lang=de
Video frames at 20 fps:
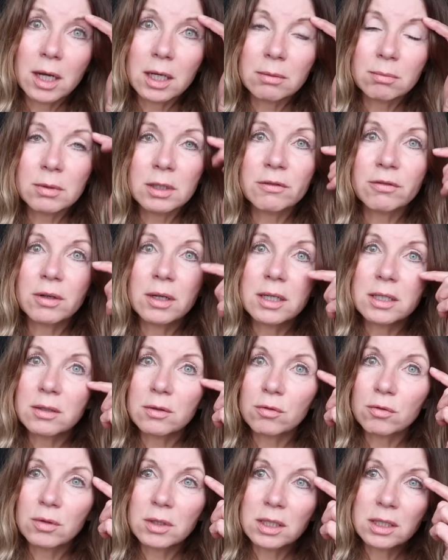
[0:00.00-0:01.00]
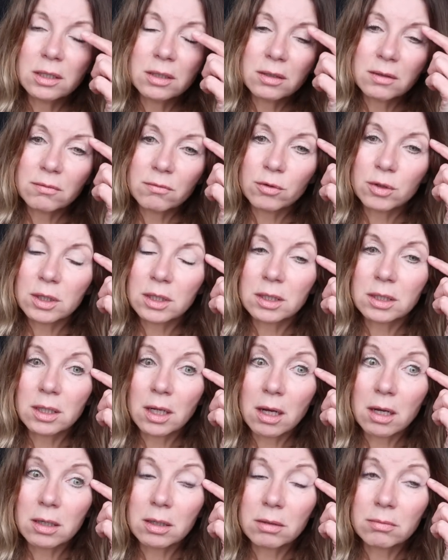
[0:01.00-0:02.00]
hat man vielleicht noch und hier hinten wird es dann
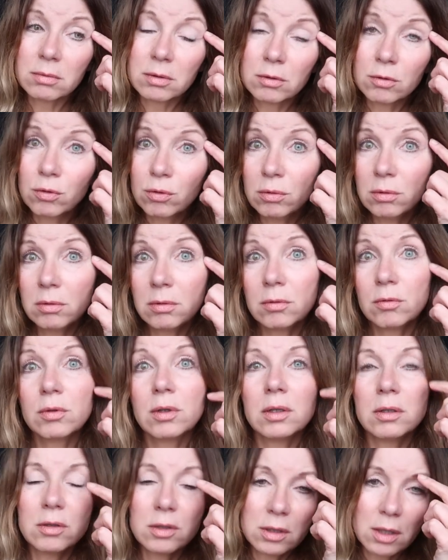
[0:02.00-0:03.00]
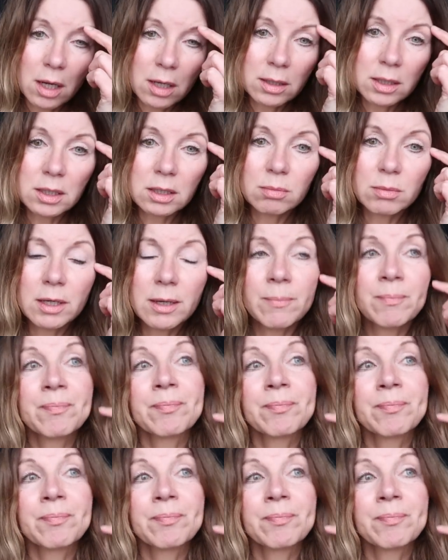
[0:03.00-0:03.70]
arg dünn oder ist gar nichts mehr.